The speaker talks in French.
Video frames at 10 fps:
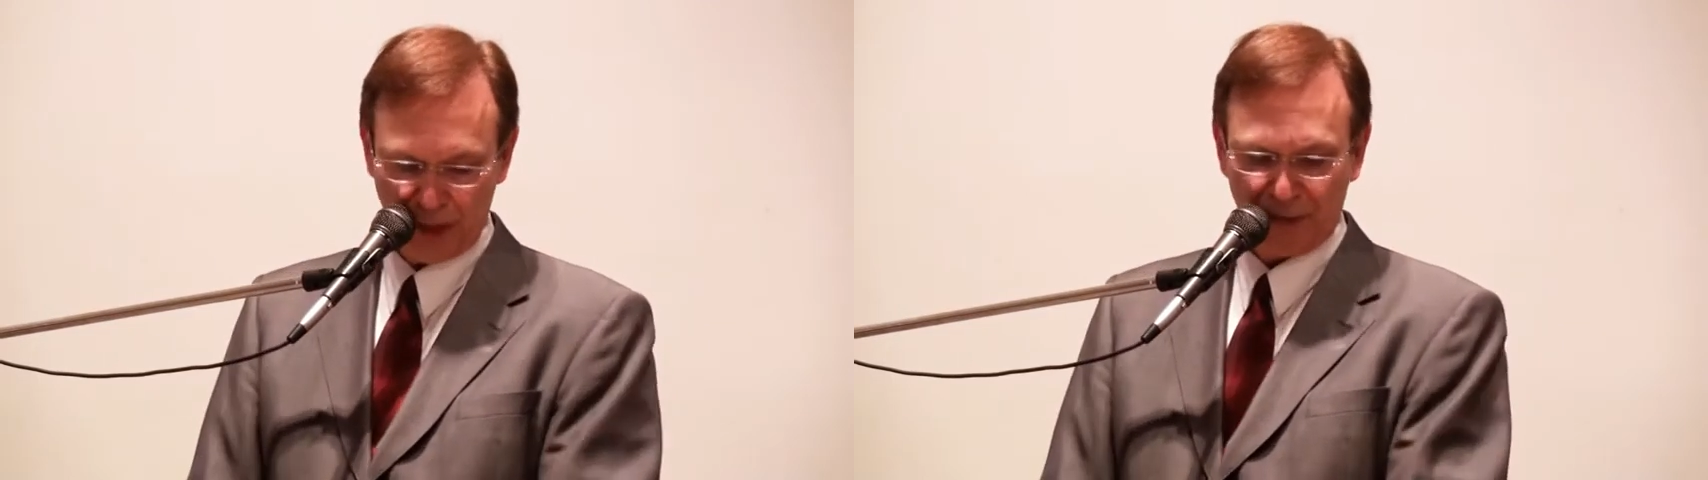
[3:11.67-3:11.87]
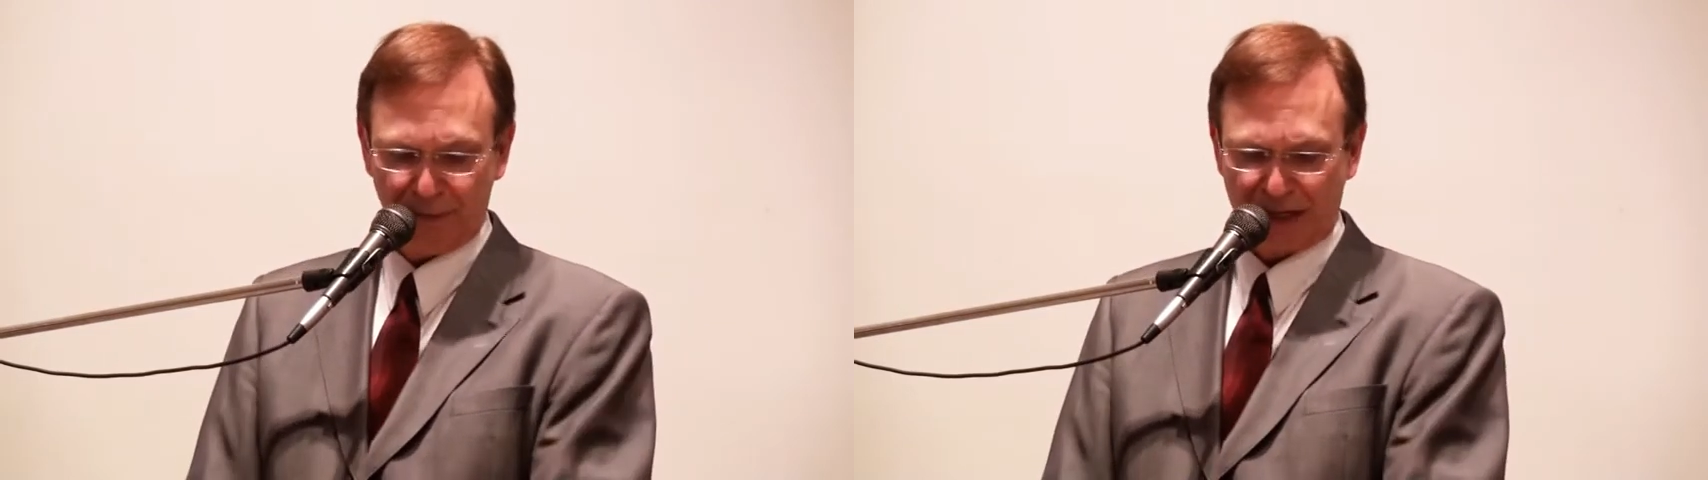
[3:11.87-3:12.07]

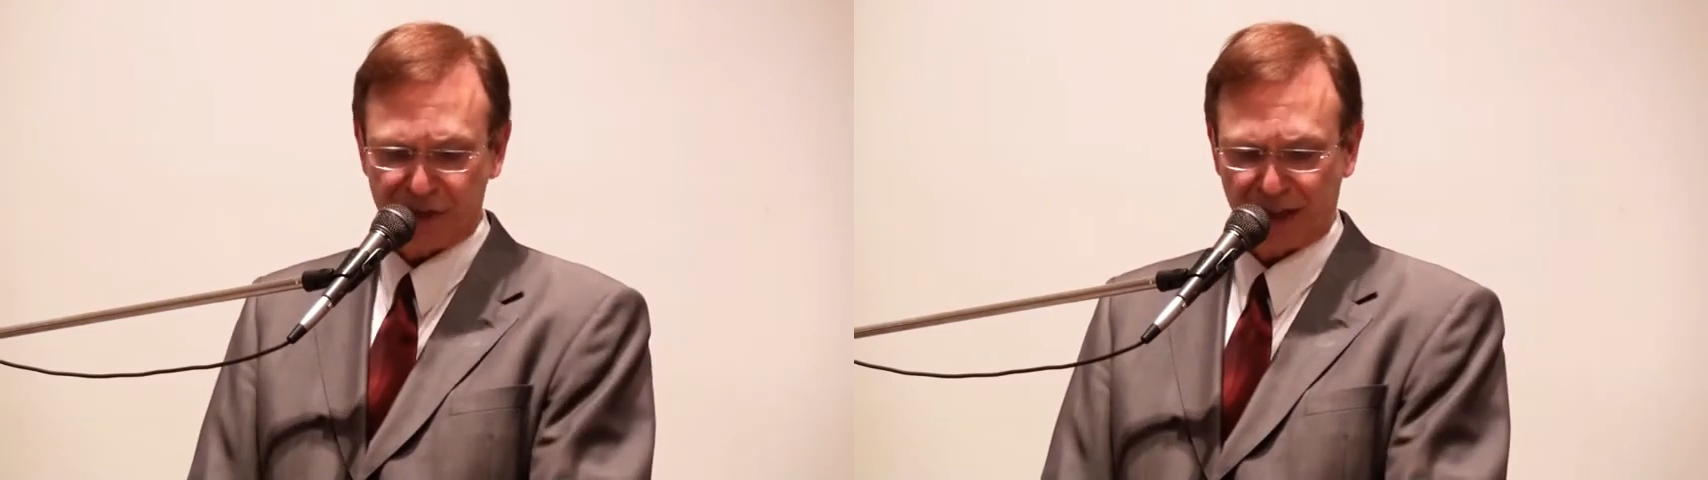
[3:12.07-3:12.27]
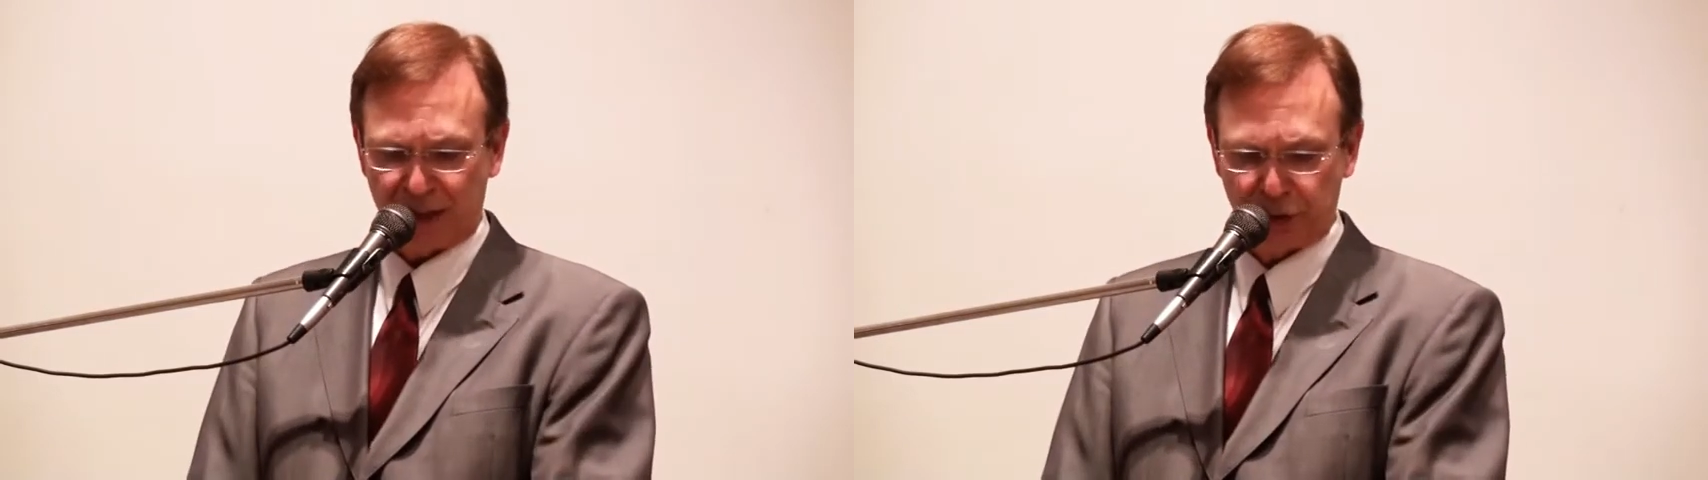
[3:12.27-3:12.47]
un
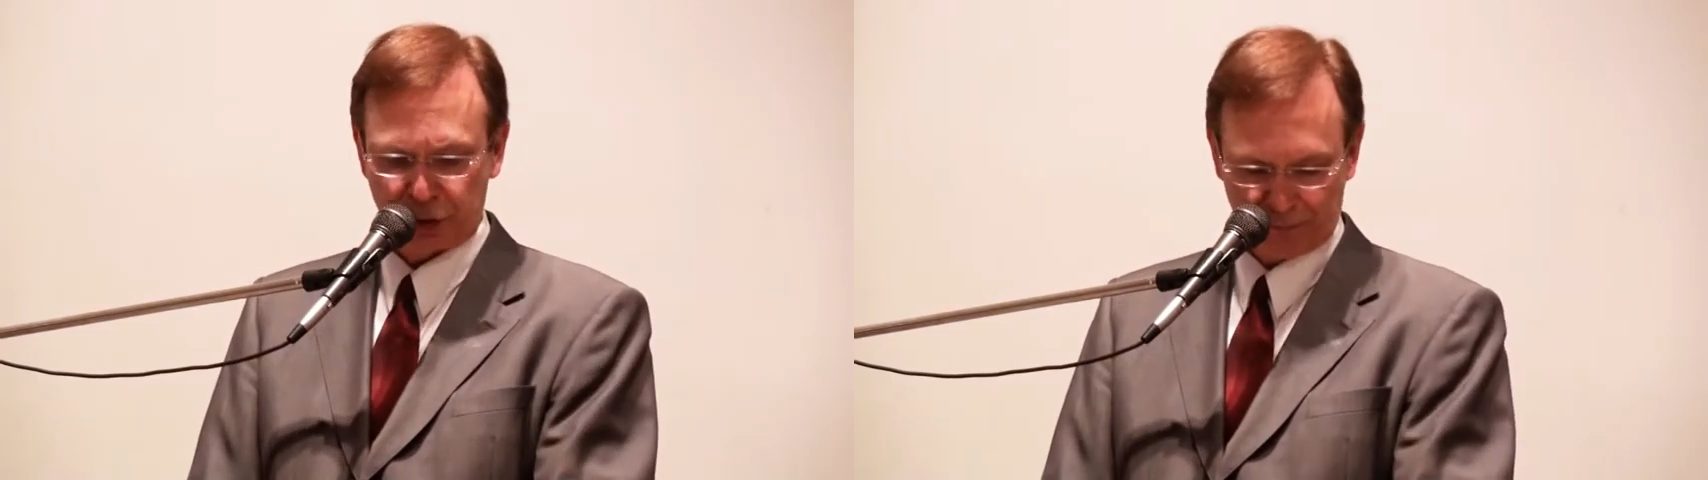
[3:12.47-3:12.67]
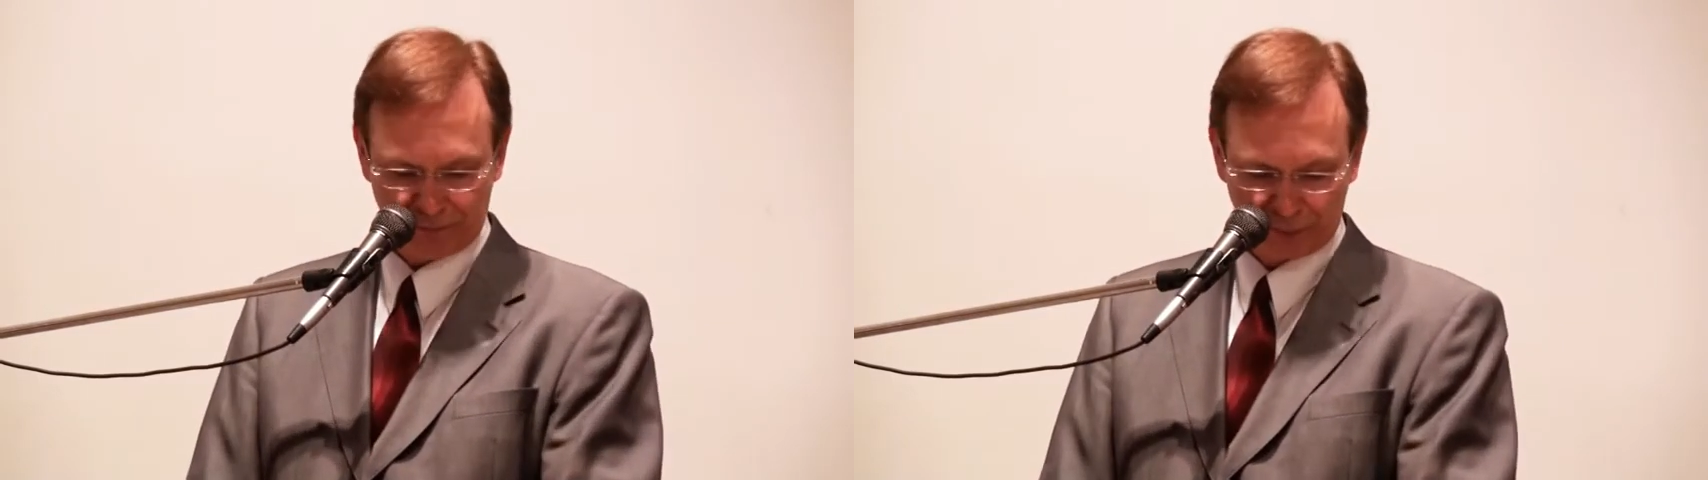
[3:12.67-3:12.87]
passage